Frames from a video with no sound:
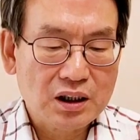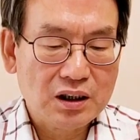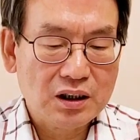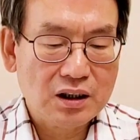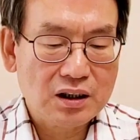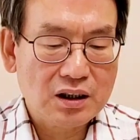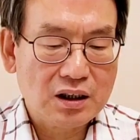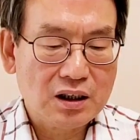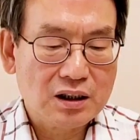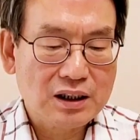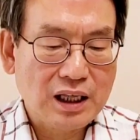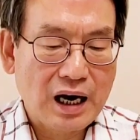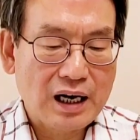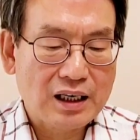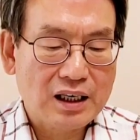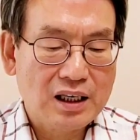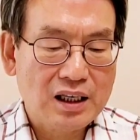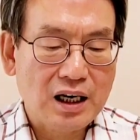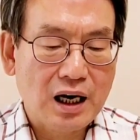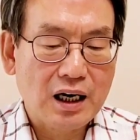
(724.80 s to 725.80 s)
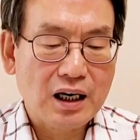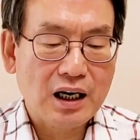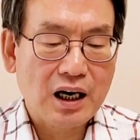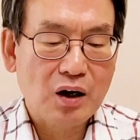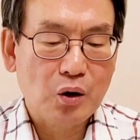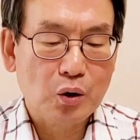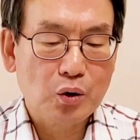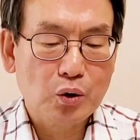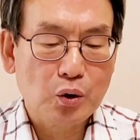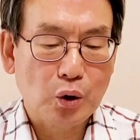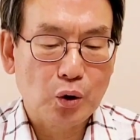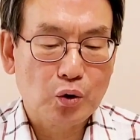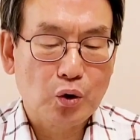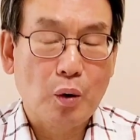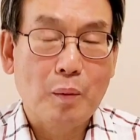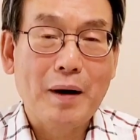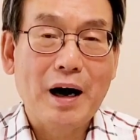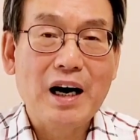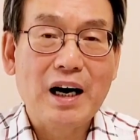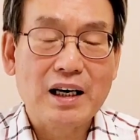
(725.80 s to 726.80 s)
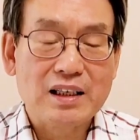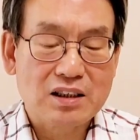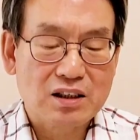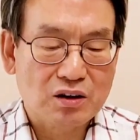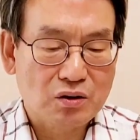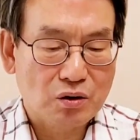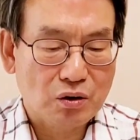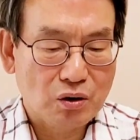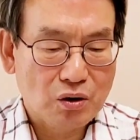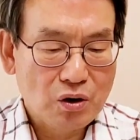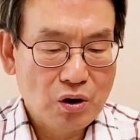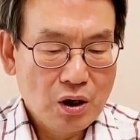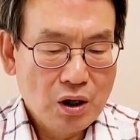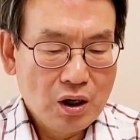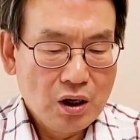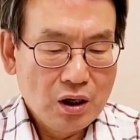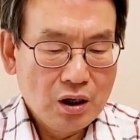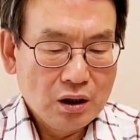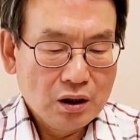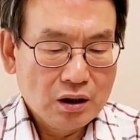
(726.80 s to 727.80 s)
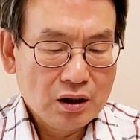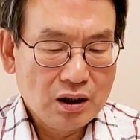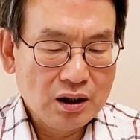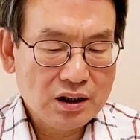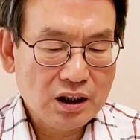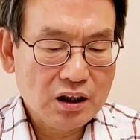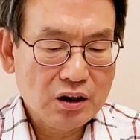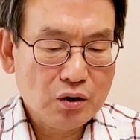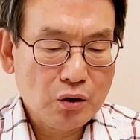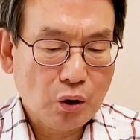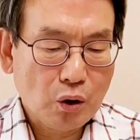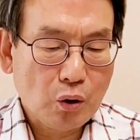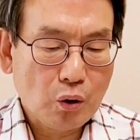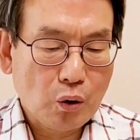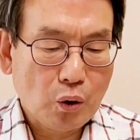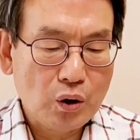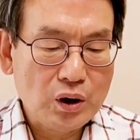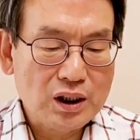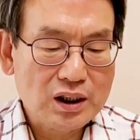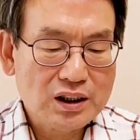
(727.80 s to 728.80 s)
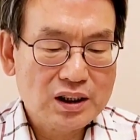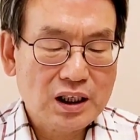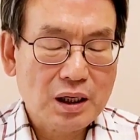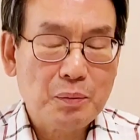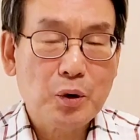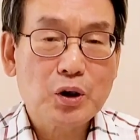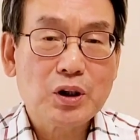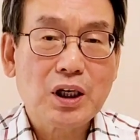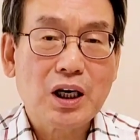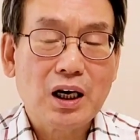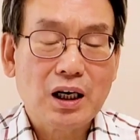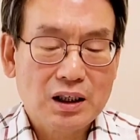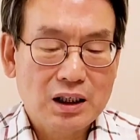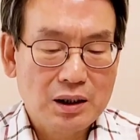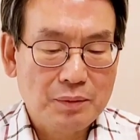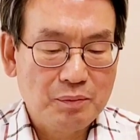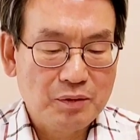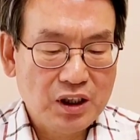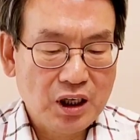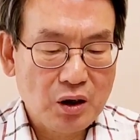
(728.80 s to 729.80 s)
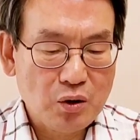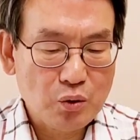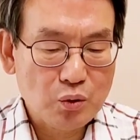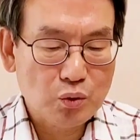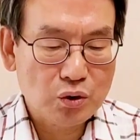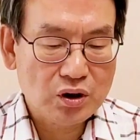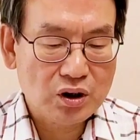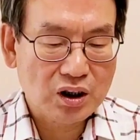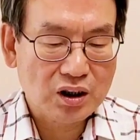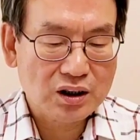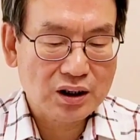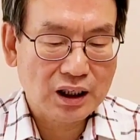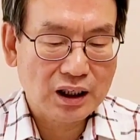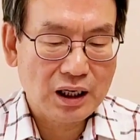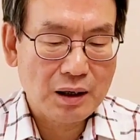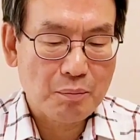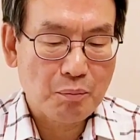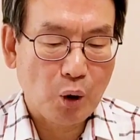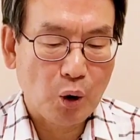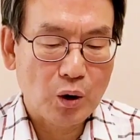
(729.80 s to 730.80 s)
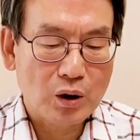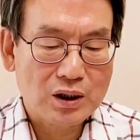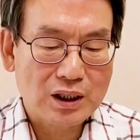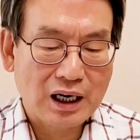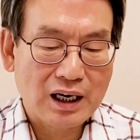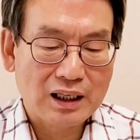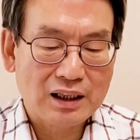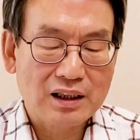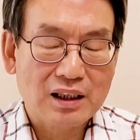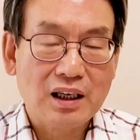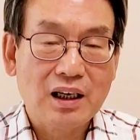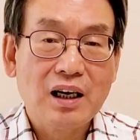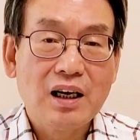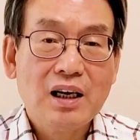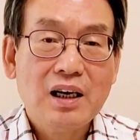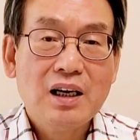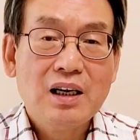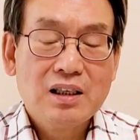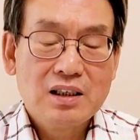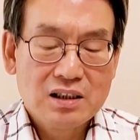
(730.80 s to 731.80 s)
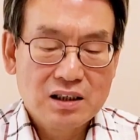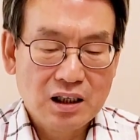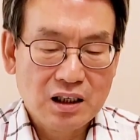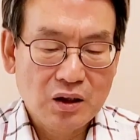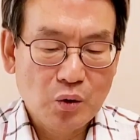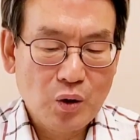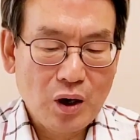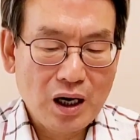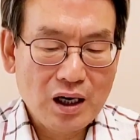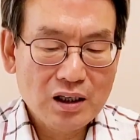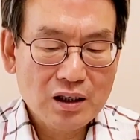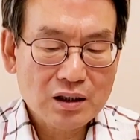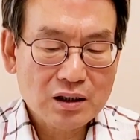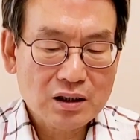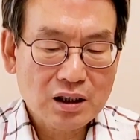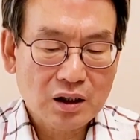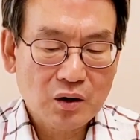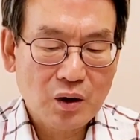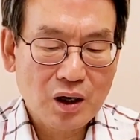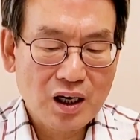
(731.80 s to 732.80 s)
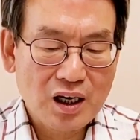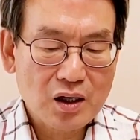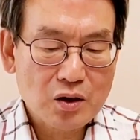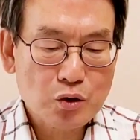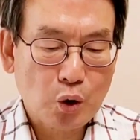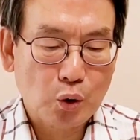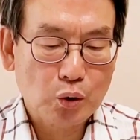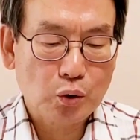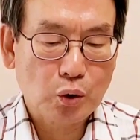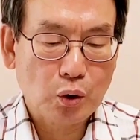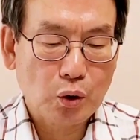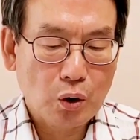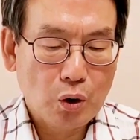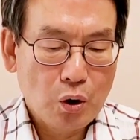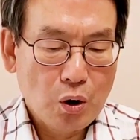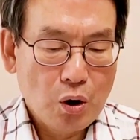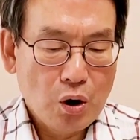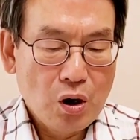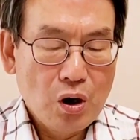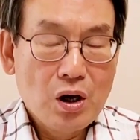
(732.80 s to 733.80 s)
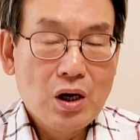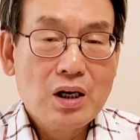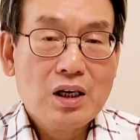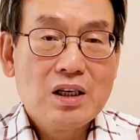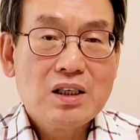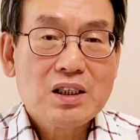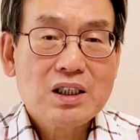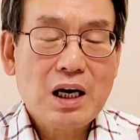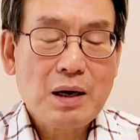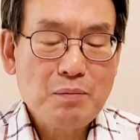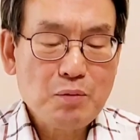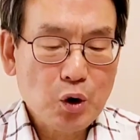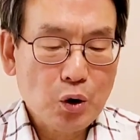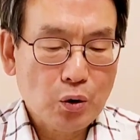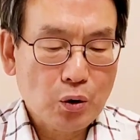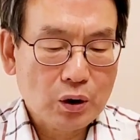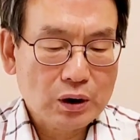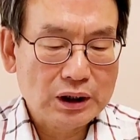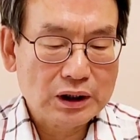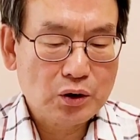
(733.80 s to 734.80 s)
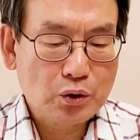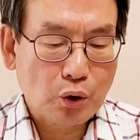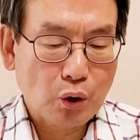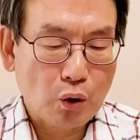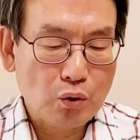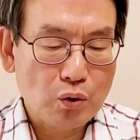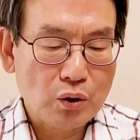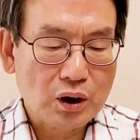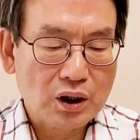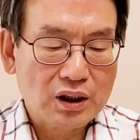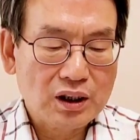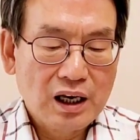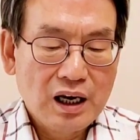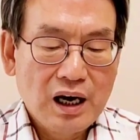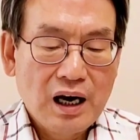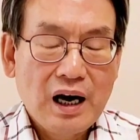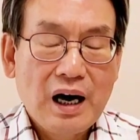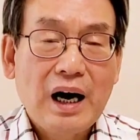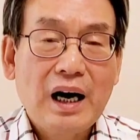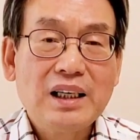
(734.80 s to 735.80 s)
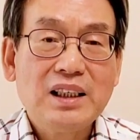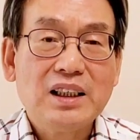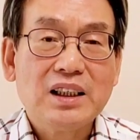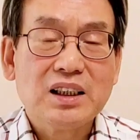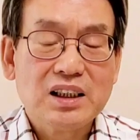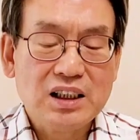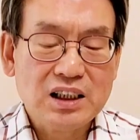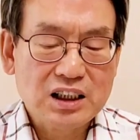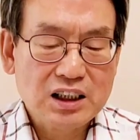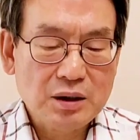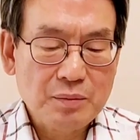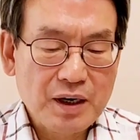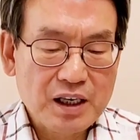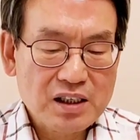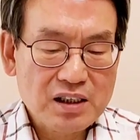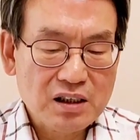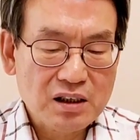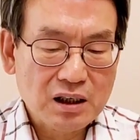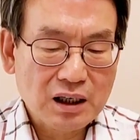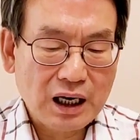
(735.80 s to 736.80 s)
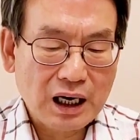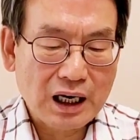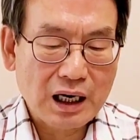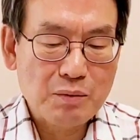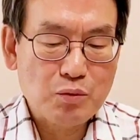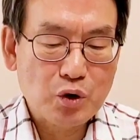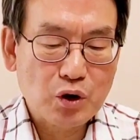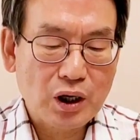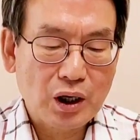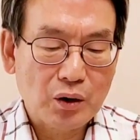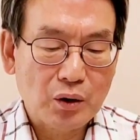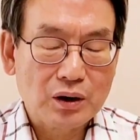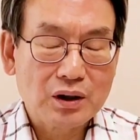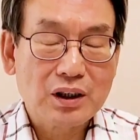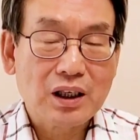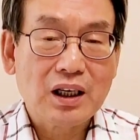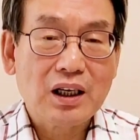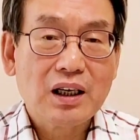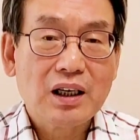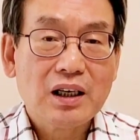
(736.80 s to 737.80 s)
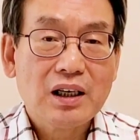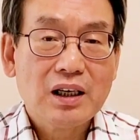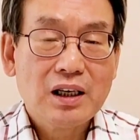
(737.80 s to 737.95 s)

증거들을 다 기각하고 또 도망갔었고 그들은 또 공익제보자 김태우 구청장의 목을 잘랐다. 전광 석화의 속도로. 참고로 그 조국은 아직 2심에서 깔아뭉개고 있다.